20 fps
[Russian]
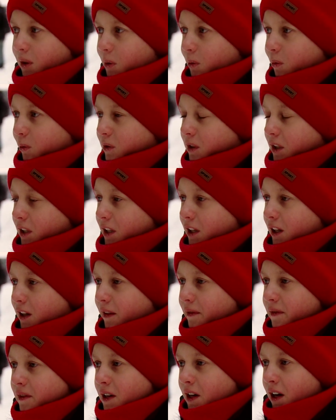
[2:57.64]

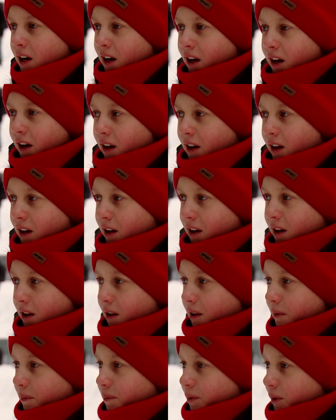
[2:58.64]
круто,
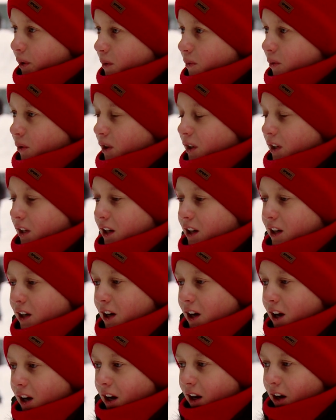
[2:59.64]
а,
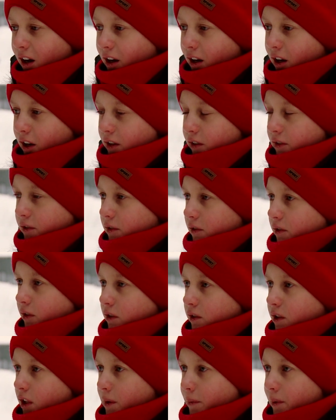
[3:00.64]
прикольно. А,
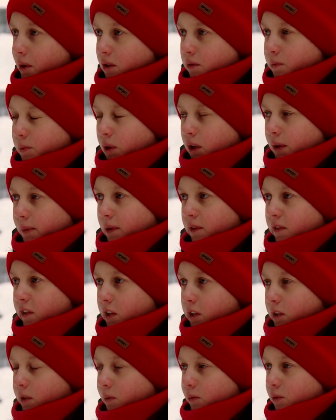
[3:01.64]
занимаюсь бегом,
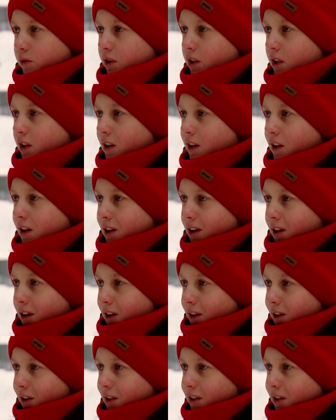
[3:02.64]
наверное, уже
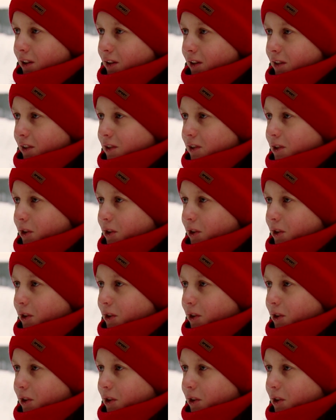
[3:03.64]
э, с